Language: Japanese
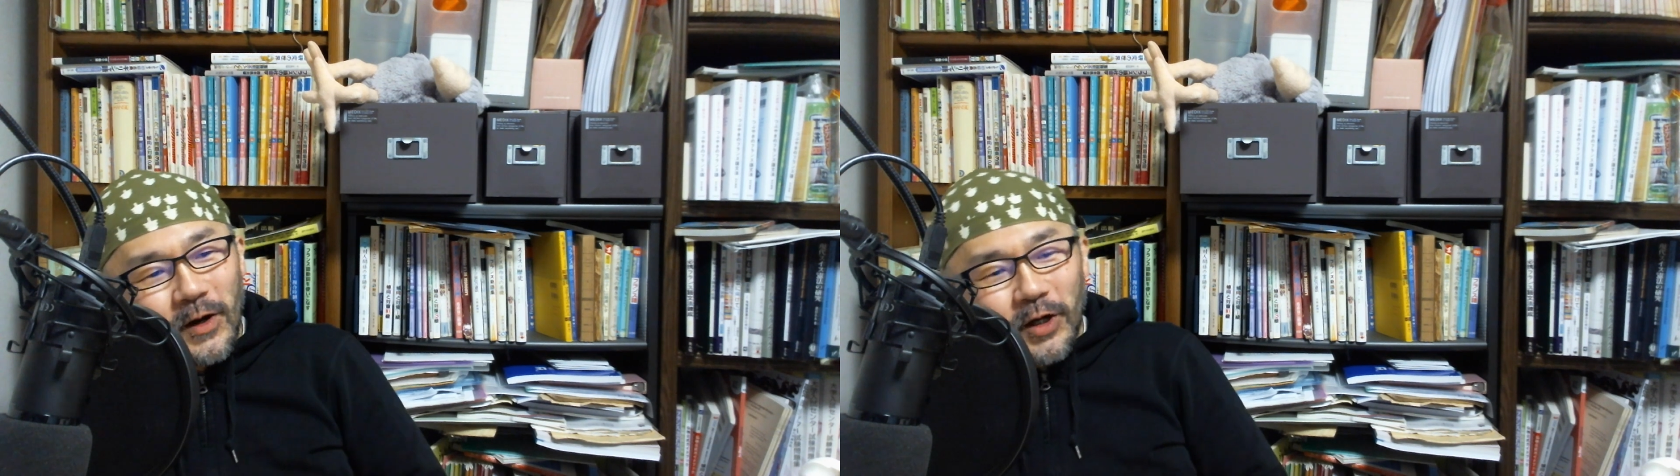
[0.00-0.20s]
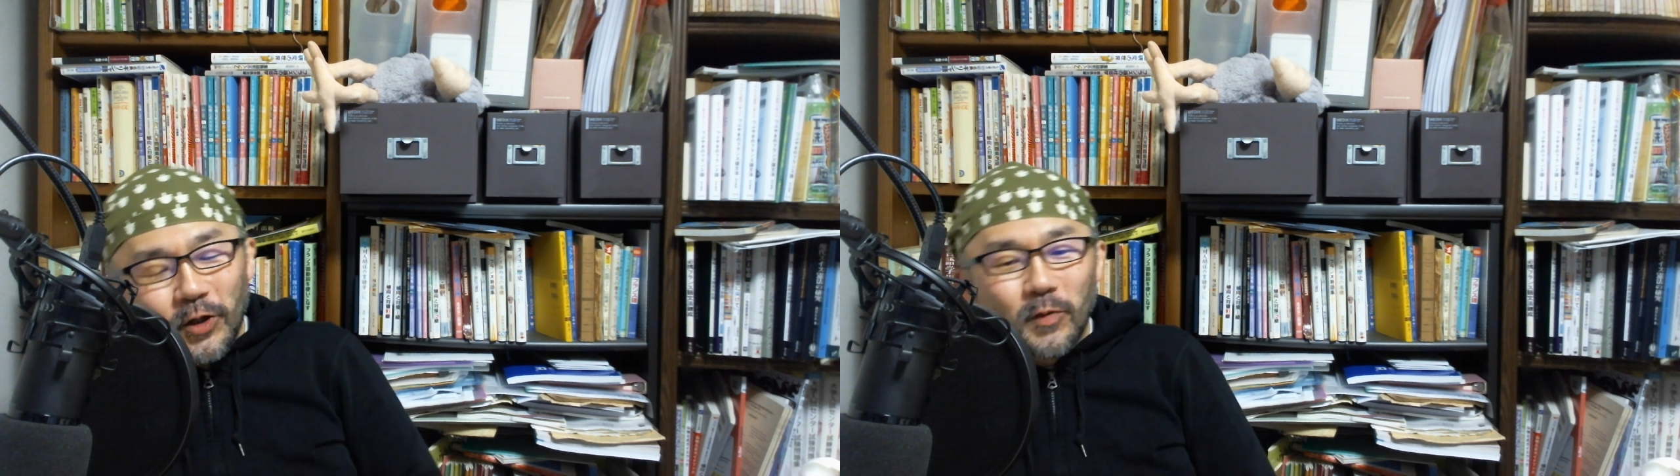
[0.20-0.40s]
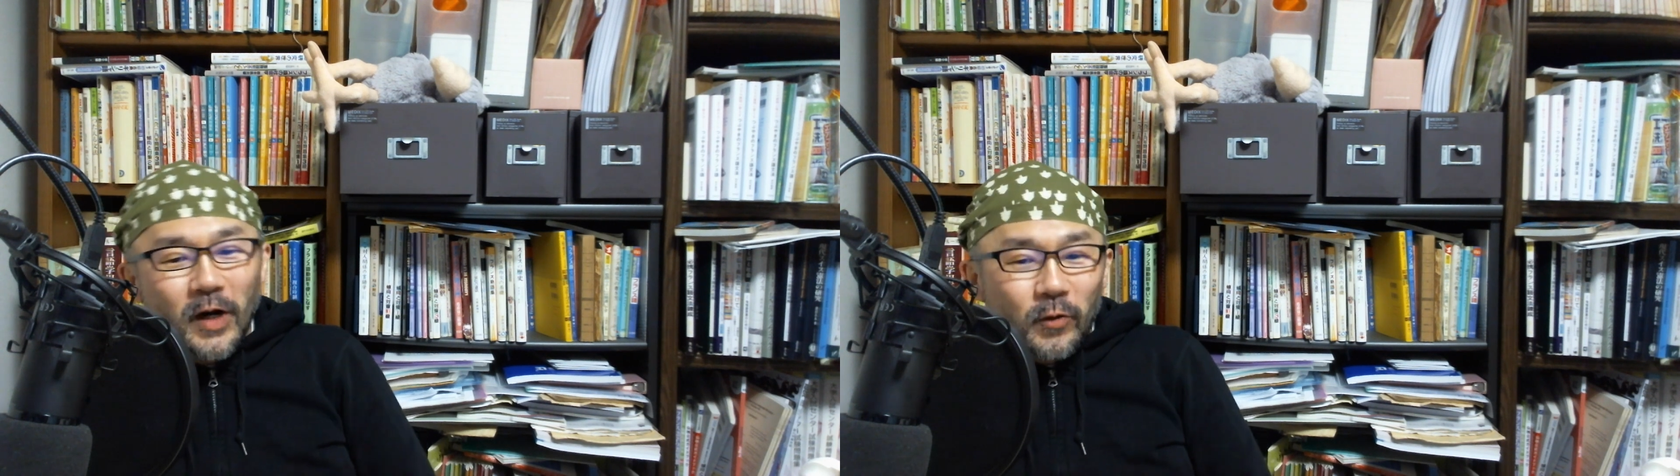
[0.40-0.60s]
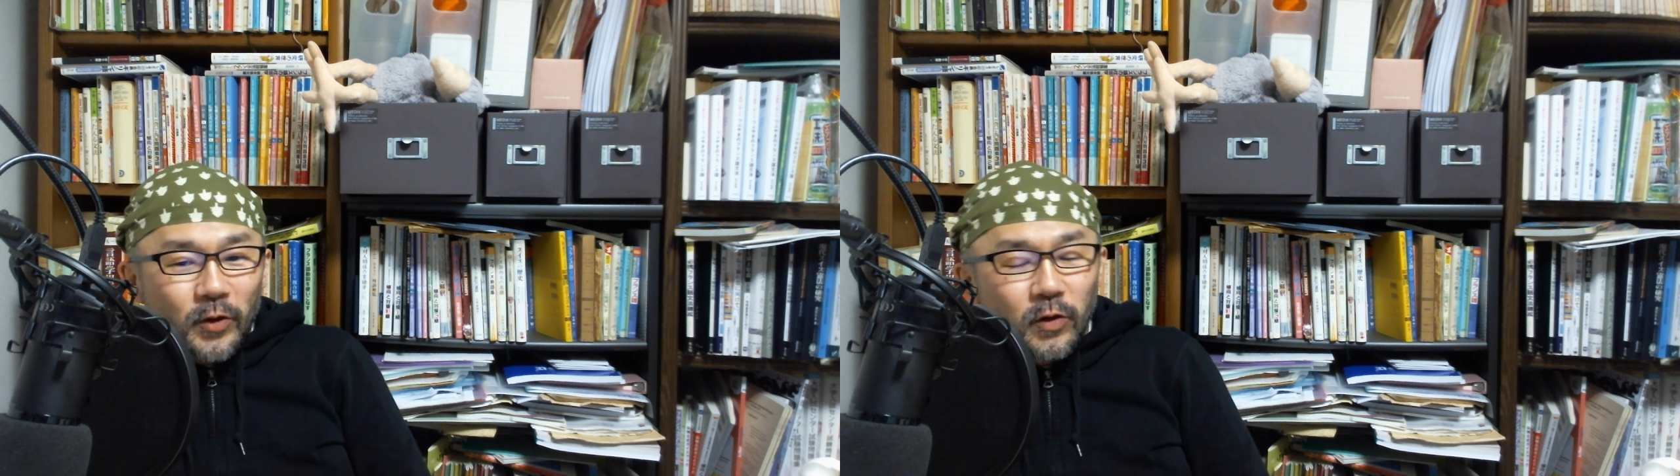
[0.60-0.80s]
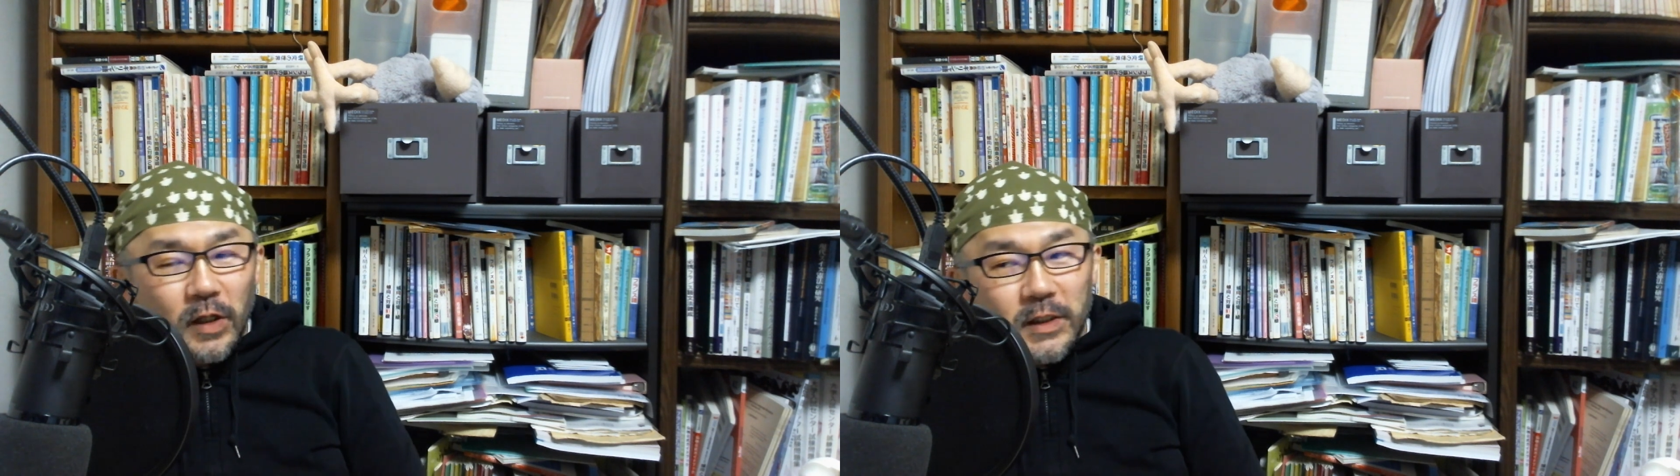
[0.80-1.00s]
今日もあの、
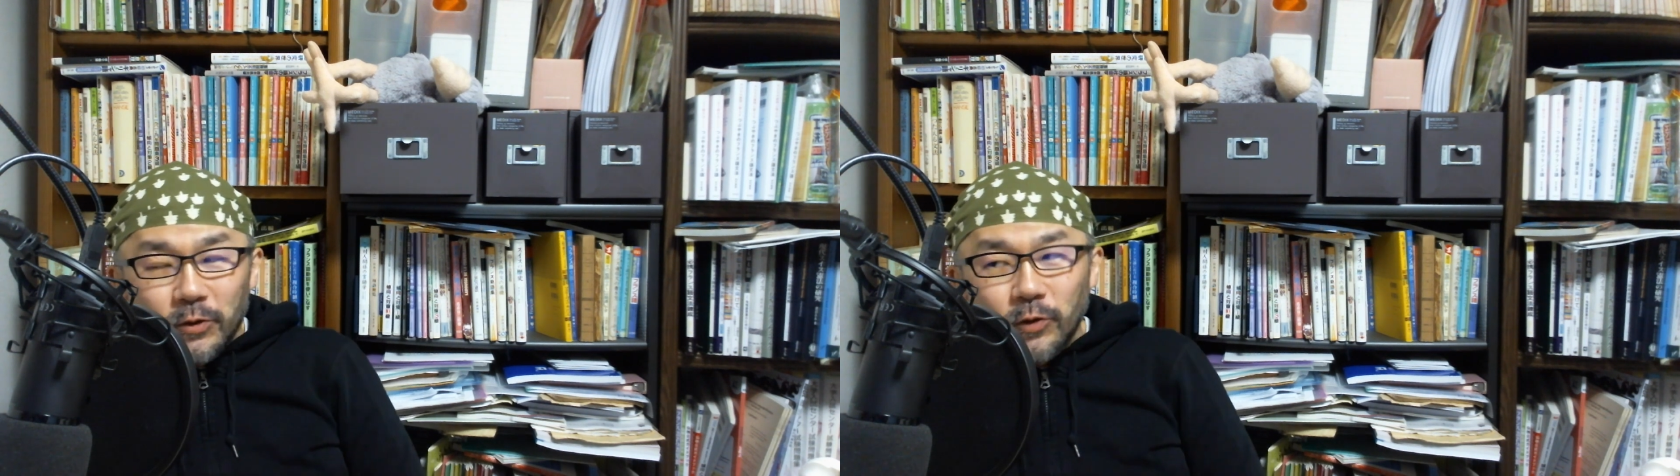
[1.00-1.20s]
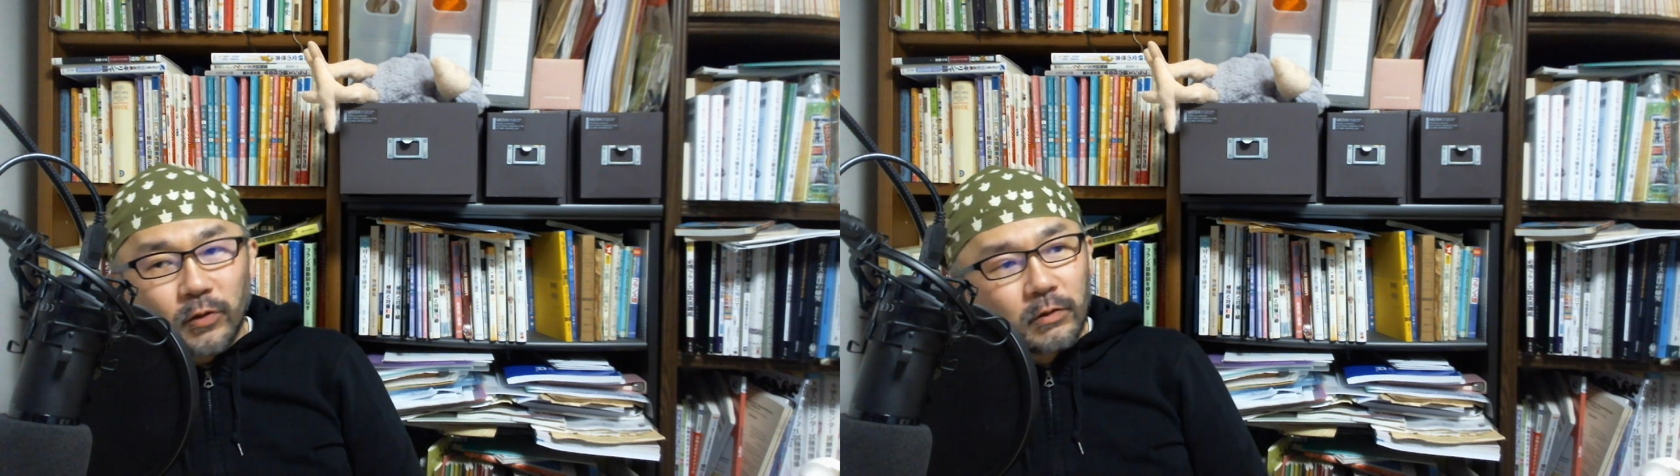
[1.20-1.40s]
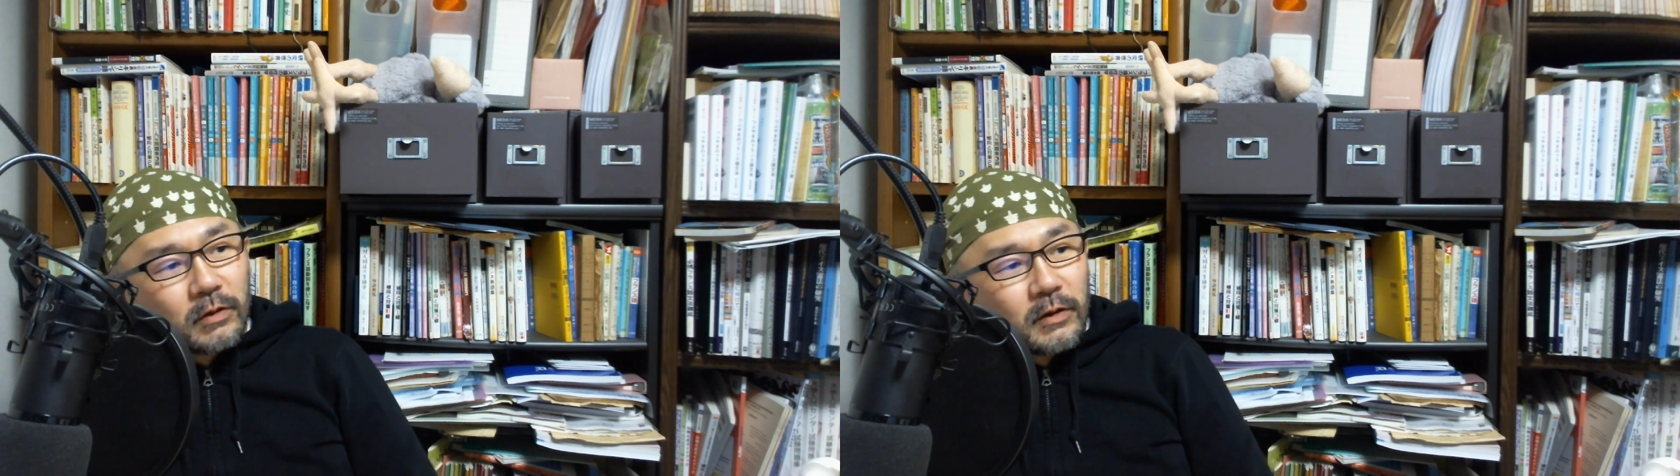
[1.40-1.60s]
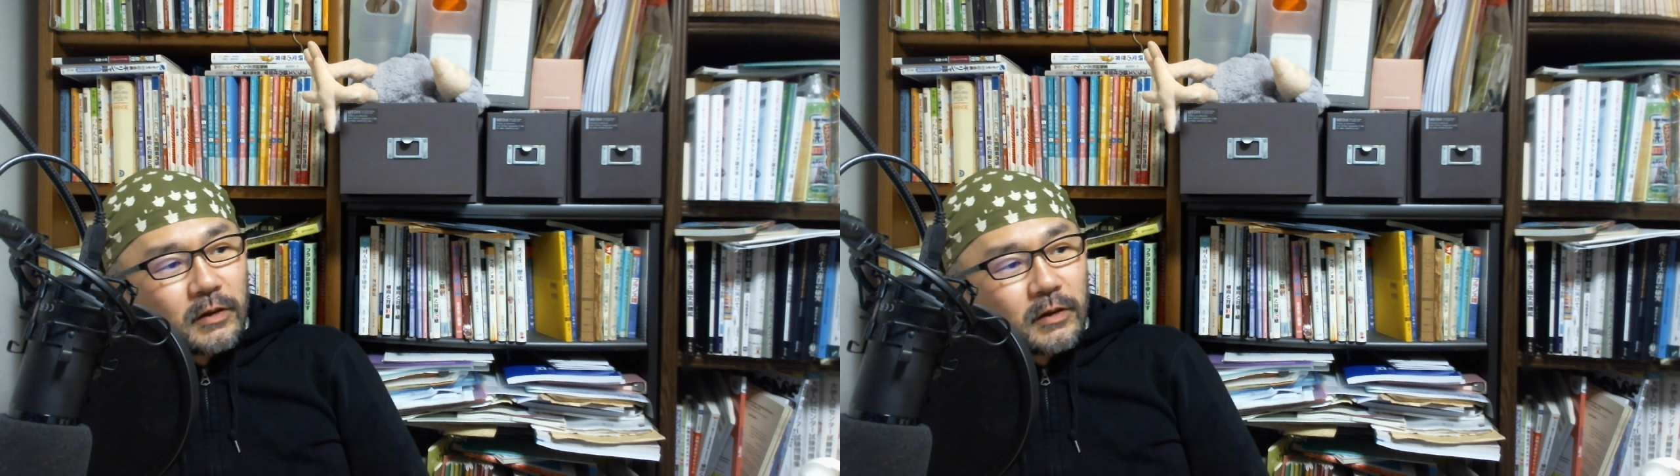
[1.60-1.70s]
今日の朝もちょっと、